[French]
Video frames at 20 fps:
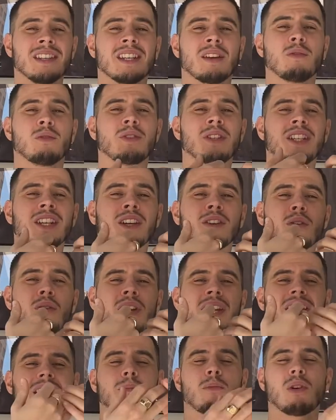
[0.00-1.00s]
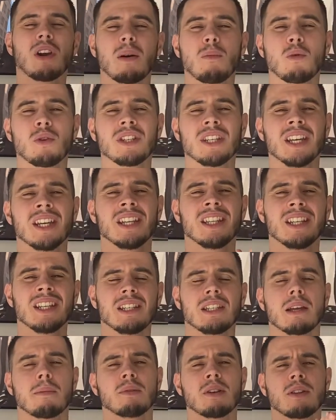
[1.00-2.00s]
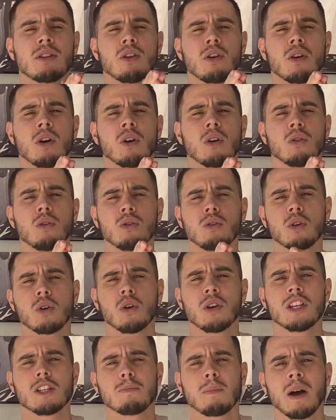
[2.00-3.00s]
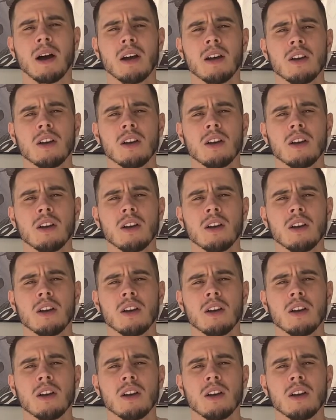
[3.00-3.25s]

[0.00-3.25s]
ça veut dire que quasiment la moitié des Snapchatters ne te connaissent pas.